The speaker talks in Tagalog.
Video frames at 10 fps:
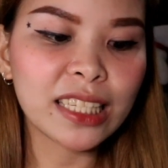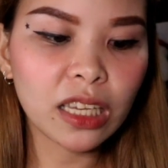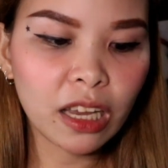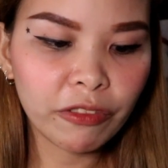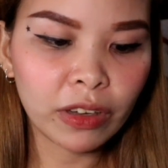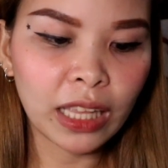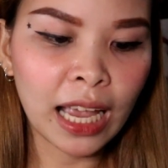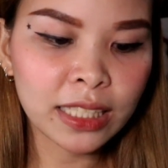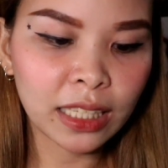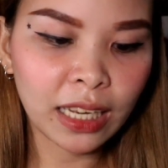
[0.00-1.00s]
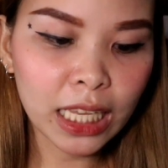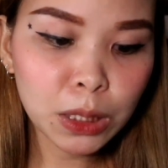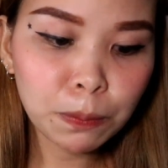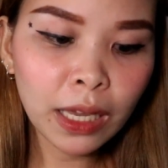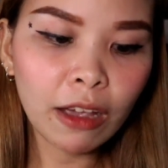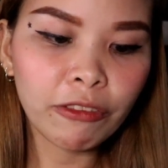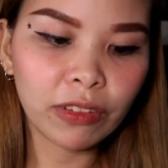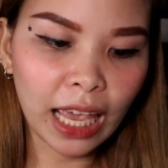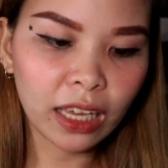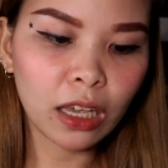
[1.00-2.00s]
It's as if it has an
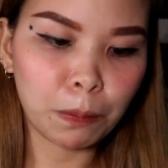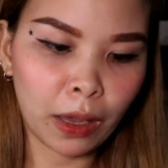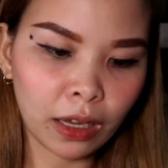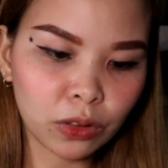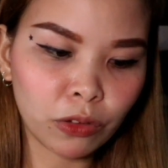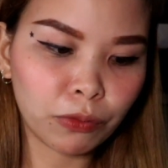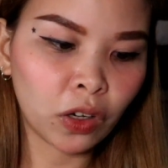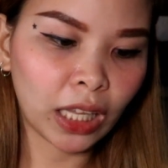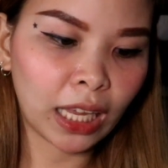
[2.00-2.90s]
SPF-like effect